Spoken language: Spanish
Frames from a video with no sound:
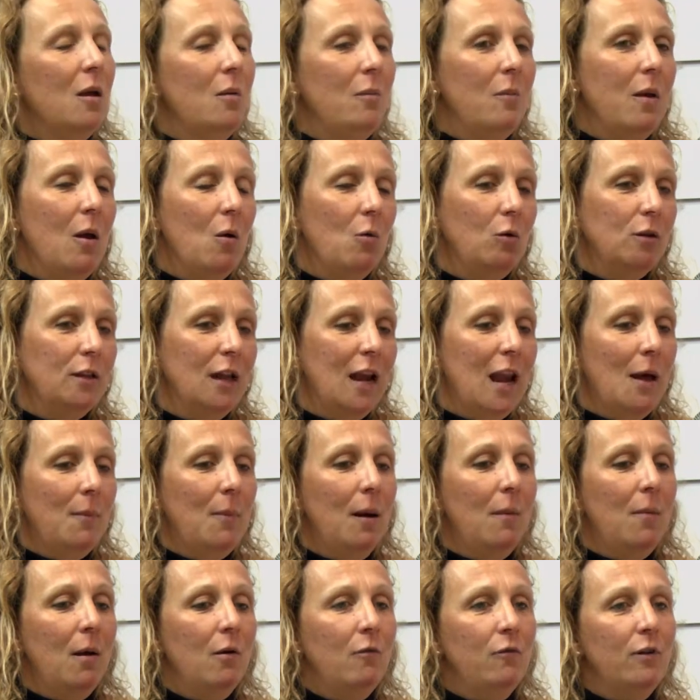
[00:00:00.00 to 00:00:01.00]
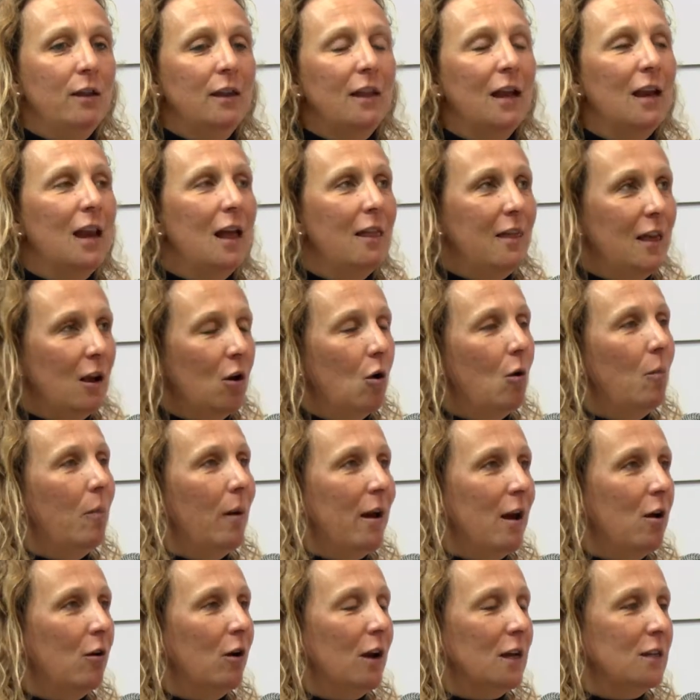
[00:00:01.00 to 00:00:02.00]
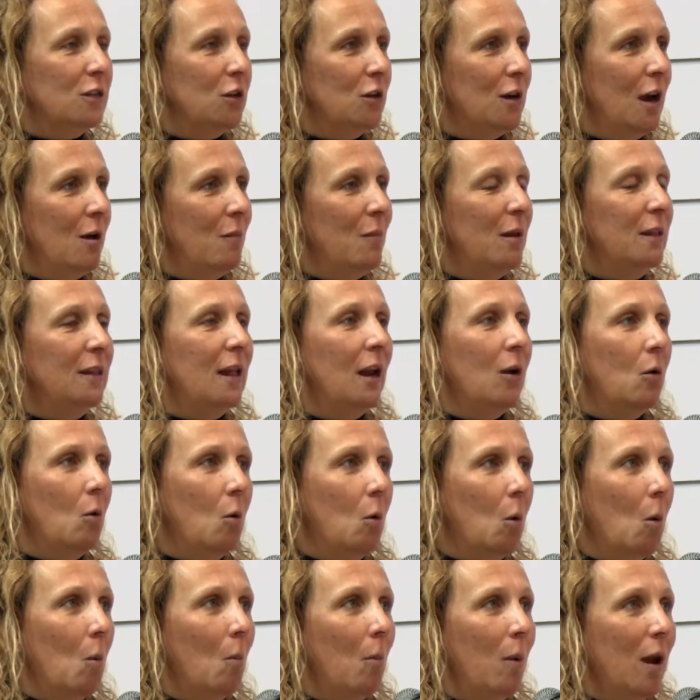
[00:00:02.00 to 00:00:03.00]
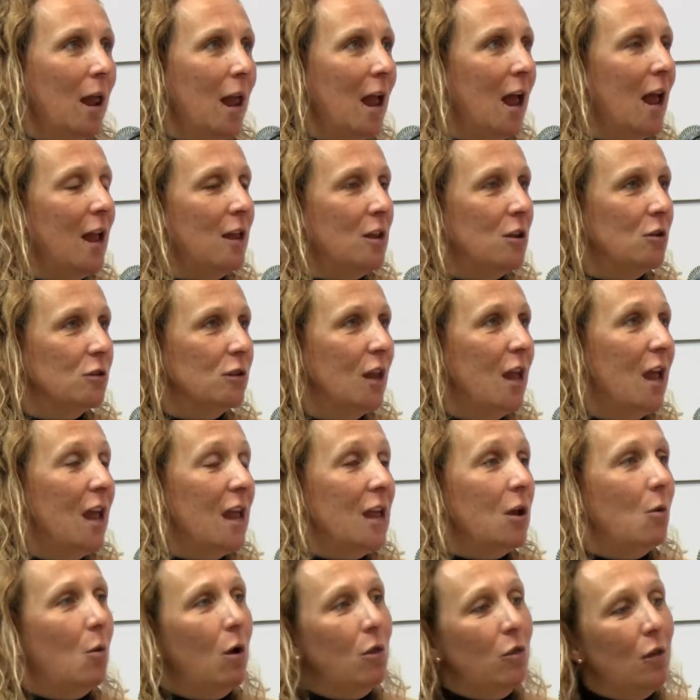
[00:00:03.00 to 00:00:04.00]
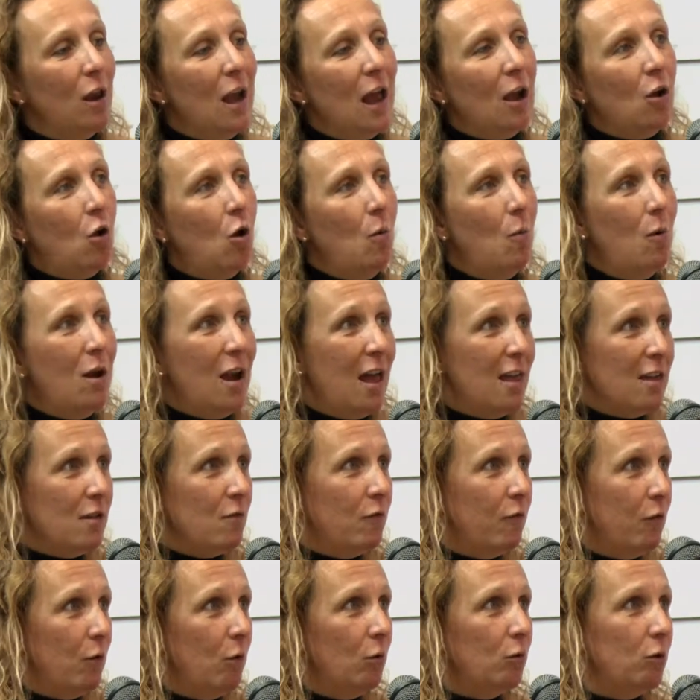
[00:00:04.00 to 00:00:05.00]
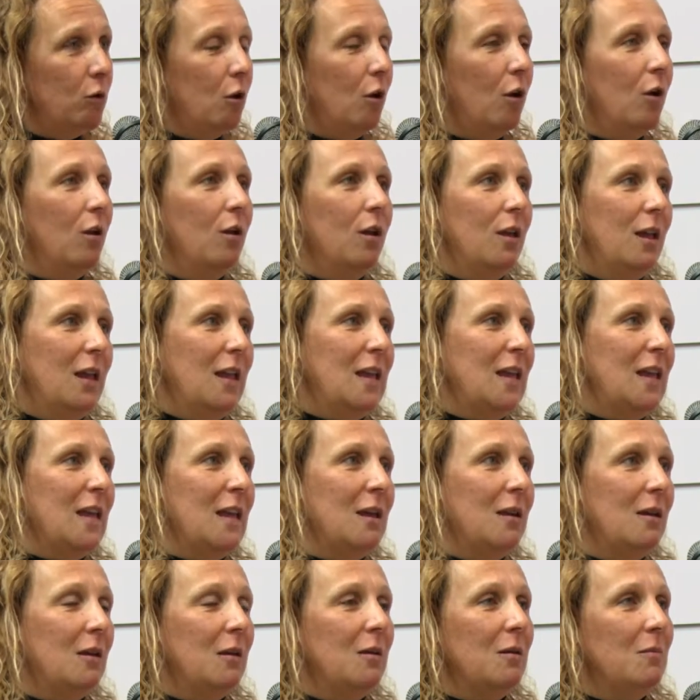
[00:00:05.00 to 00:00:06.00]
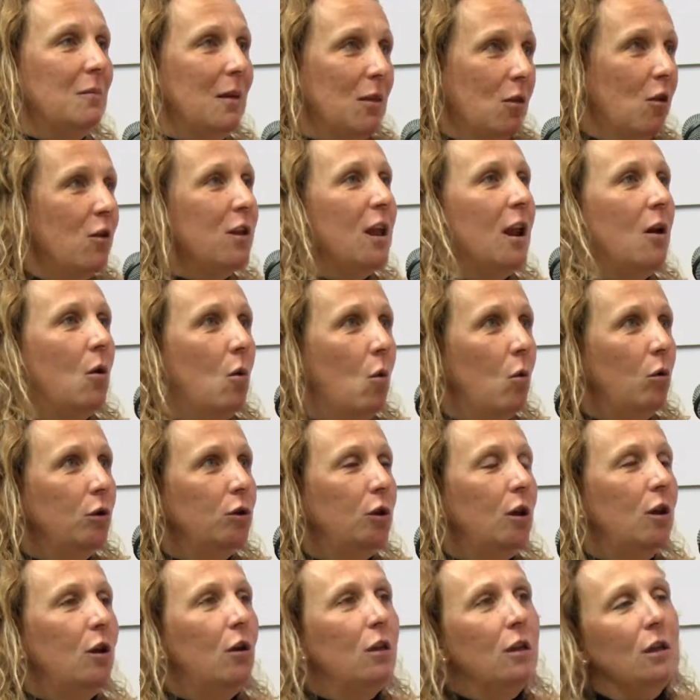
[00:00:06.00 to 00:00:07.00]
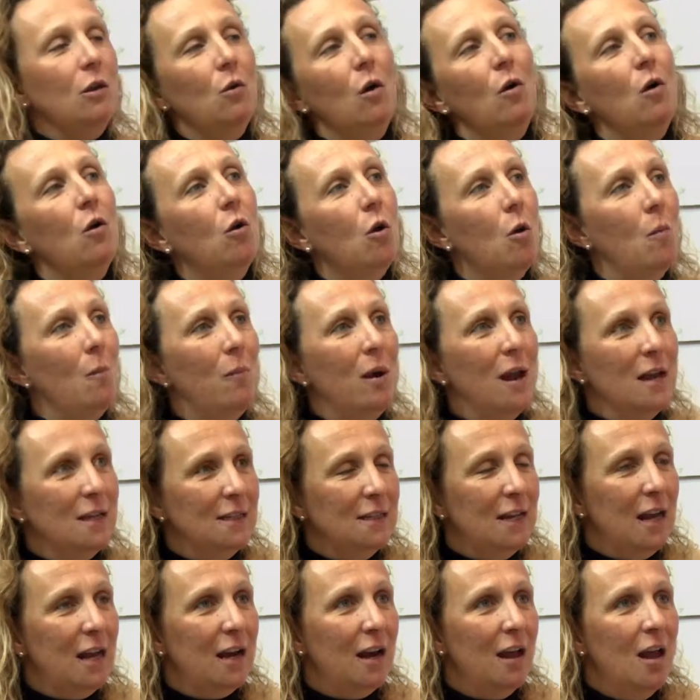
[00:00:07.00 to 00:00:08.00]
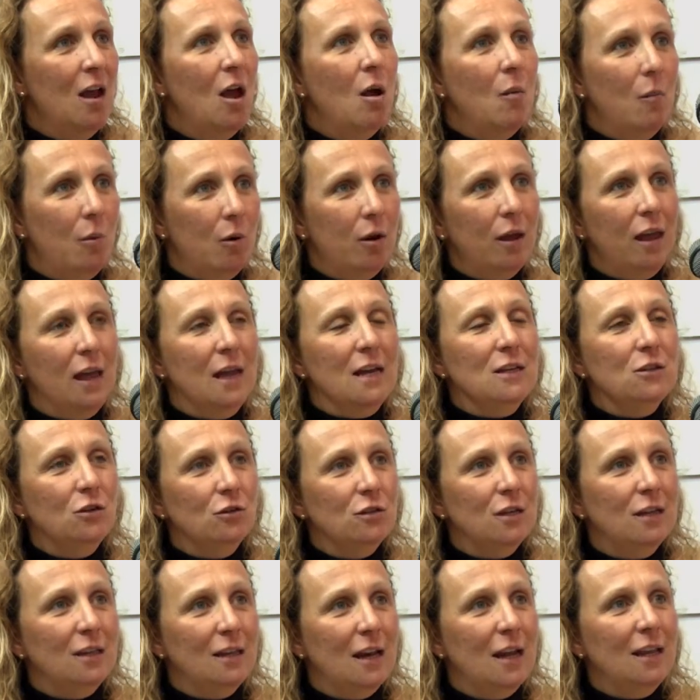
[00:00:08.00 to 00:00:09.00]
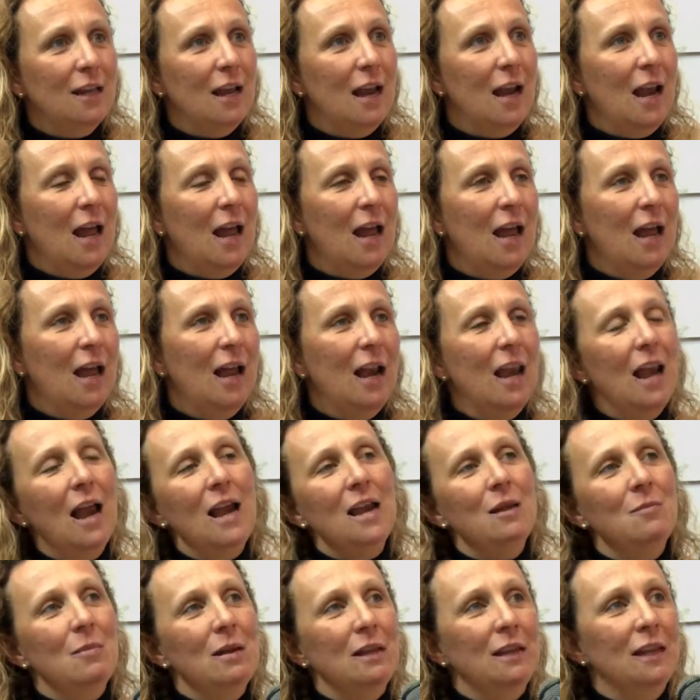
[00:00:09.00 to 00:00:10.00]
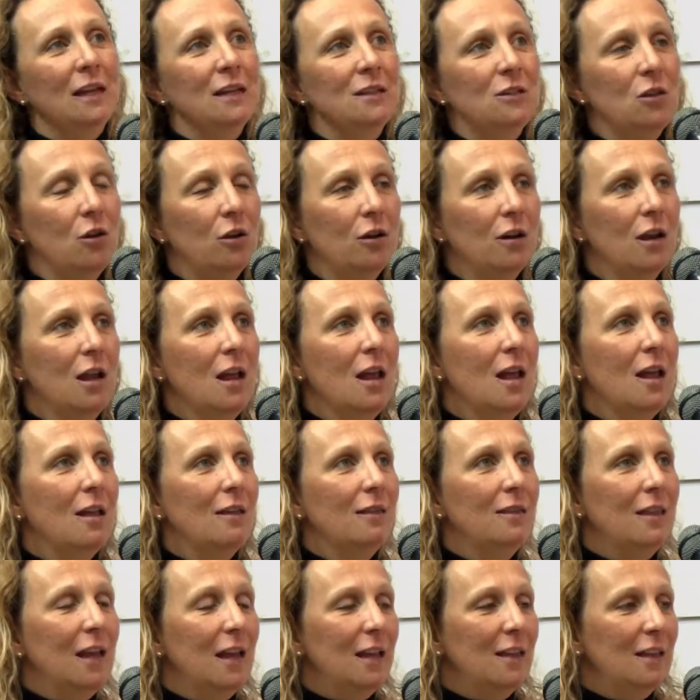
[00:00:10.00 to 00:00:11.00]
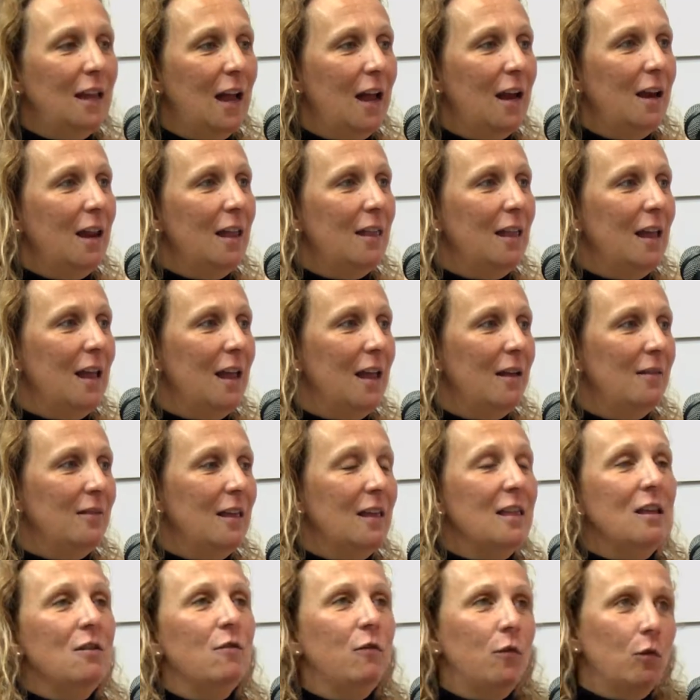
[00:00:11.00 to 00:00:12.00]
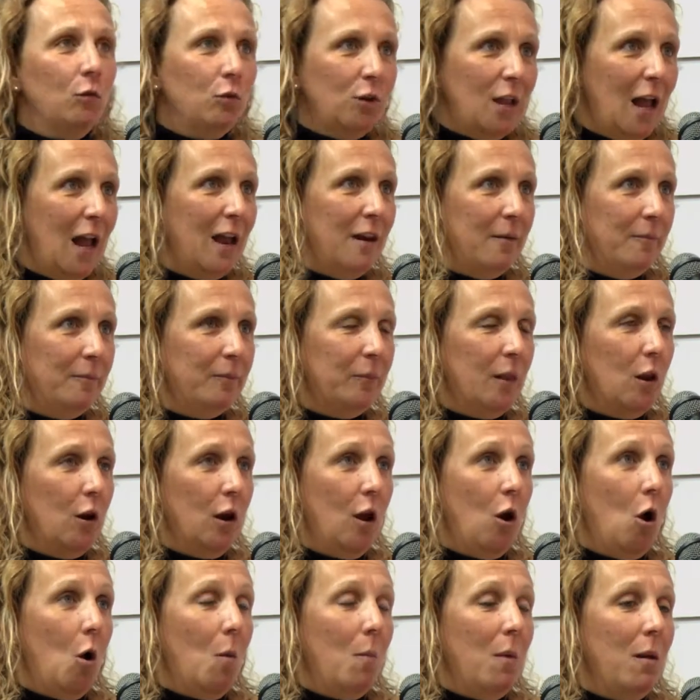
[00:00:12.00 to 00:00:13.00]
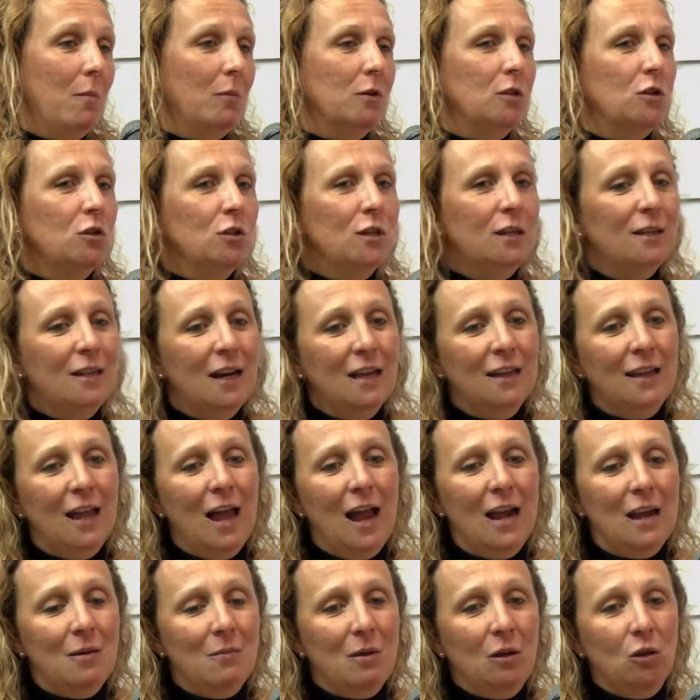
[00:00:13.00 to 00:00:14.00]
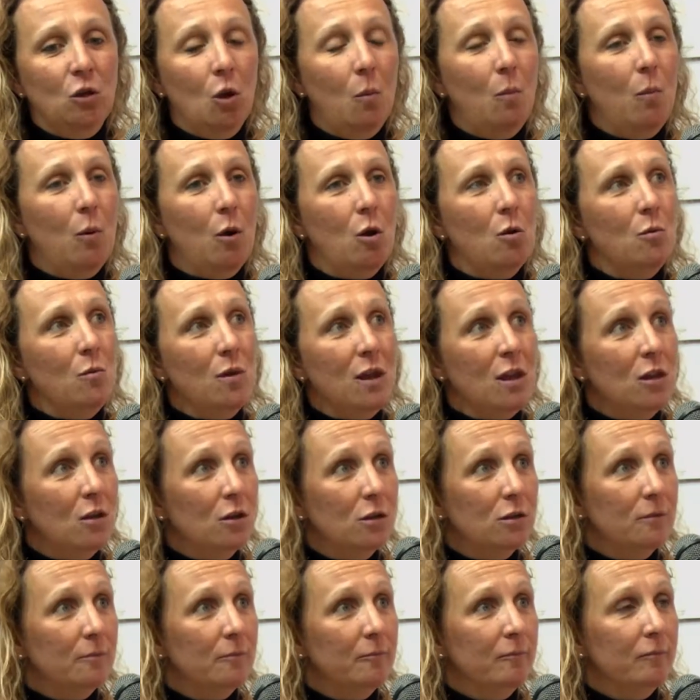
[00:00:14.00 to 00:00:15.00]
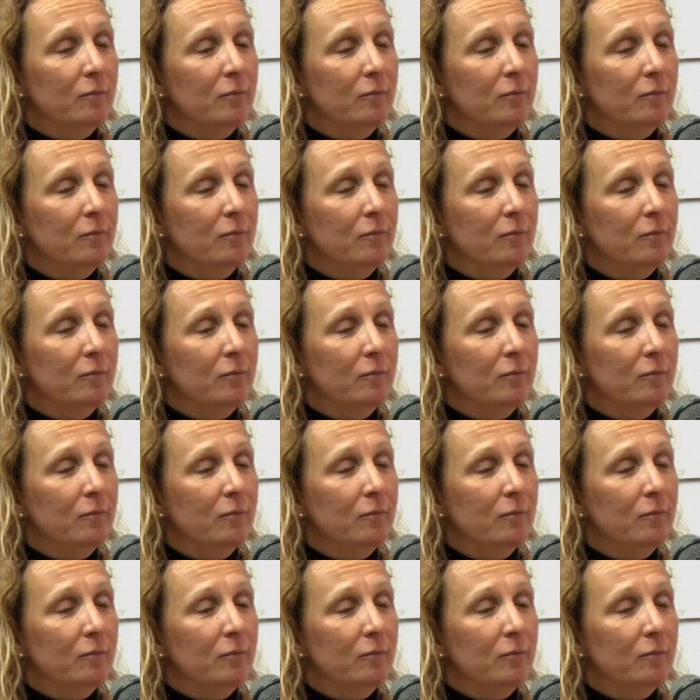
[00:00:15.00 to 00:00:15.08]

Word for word: Me gustan las papas fritas, las dejo para ocasionalmente algún cumpleaños. Y cuando la como la disfruto y, me doy el gusto y lo, hago con placer, porque eso se trata la, alimentación, de, estar, de, disfrutar lo que comemos. No se trata de alimentos prohibidos,